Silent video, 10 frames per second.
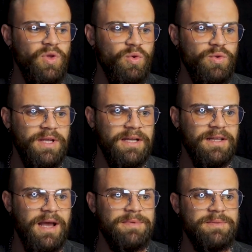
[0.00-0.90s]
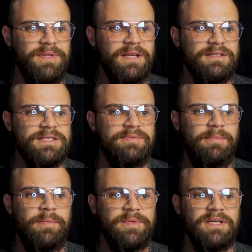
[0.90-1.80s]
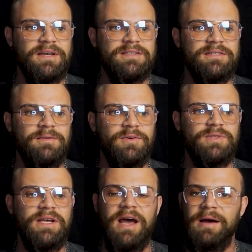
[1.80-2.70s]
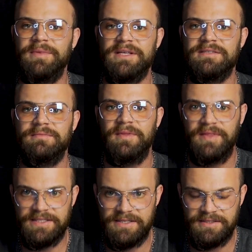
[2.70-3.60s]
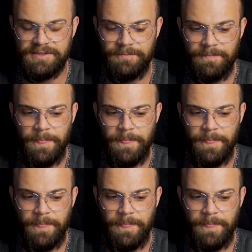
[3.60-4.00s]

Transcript: Und dann gab es mittags zweimal Mittagessen und ein Abendessen. That's it.